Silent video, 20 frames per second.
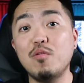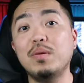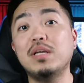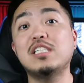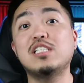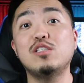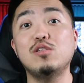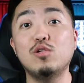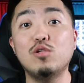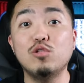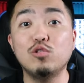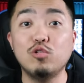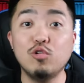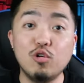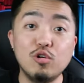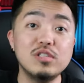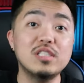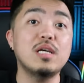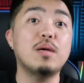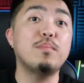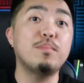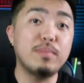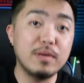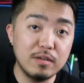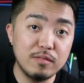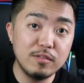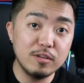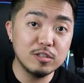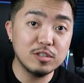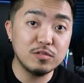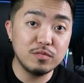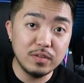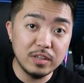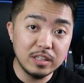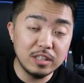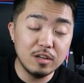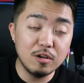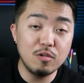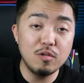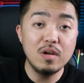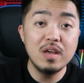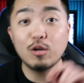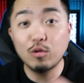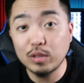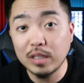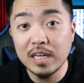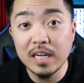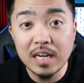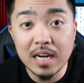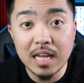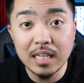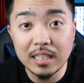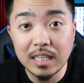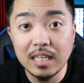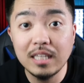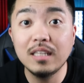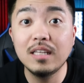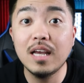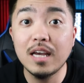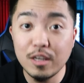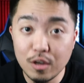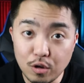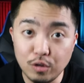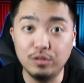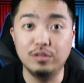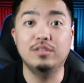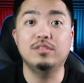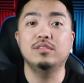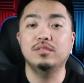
comments nyo doon sa previous video. Sagutin na natin ngayon.